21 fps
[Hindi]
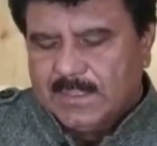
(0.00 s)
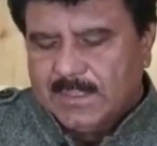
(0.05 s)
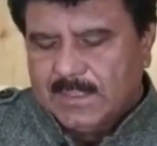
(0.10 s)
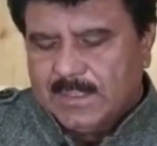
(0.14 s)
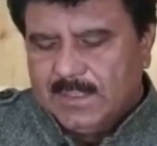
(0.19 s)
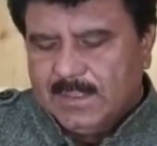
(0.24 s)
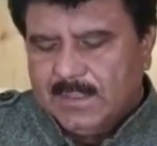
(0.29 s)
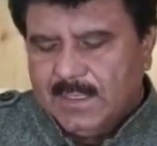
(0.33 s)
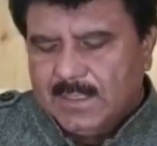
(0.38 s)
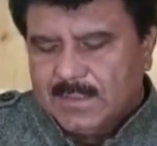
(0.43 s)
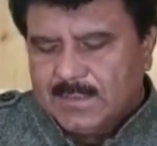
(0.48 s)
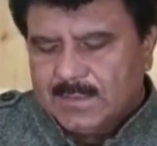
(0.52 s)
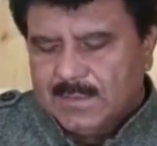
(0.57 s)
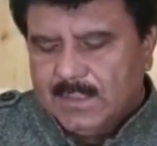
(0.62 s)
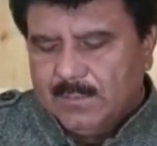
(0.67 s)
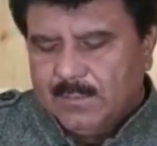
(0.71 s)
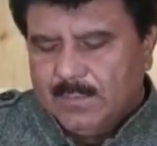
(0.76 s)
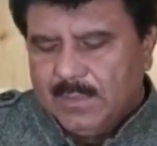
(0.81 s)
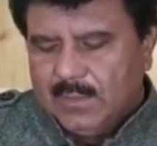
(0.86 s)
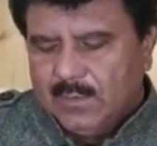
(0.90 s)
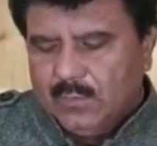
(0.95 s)
सेकंड नाजिया
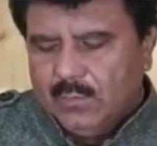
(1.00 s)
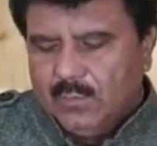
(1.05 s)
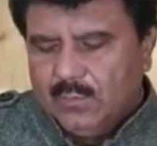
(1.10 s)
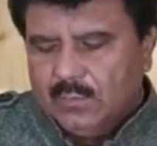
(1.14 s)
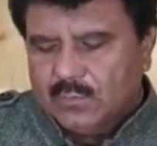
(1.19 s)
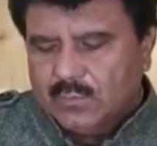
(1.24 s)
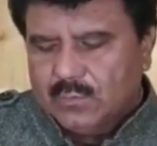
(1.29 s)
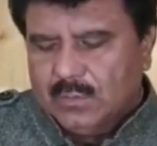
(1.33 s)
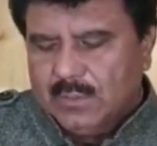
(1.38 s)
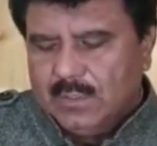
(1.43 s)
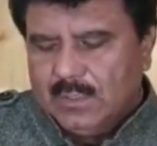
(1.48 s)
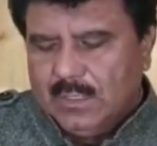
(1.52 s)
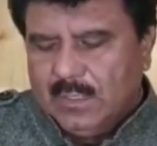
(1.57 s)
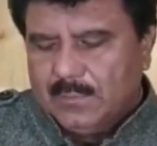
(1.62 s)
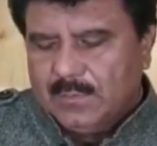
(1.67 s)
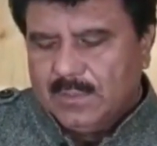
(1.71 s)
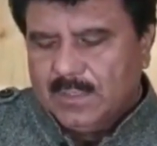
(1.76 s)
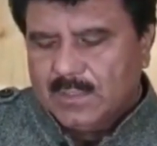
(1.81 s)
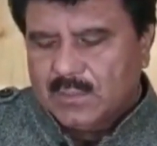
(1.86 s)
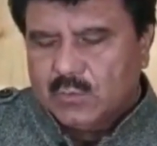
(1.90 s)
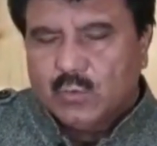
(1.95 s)
बानो
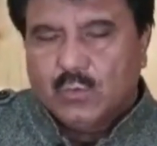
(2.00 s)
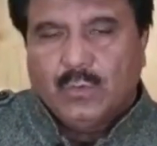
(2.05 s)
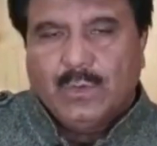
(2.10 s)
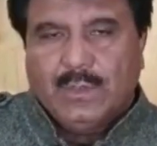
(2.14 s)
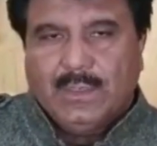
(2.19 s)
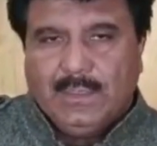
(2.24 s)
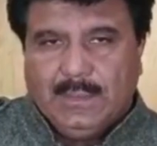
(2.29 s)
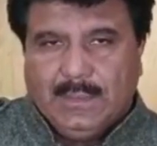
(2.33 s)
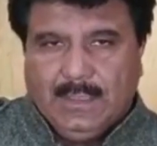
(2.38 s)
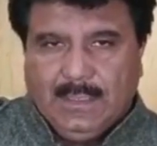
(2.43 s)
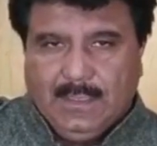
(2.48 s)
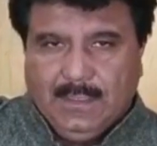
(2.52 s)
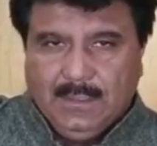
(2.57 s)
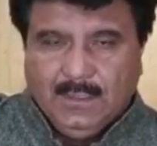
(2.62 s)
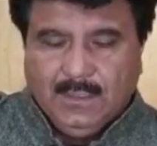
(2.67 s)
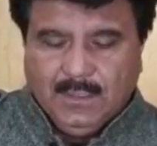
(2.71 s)
आपका सुरुवेली का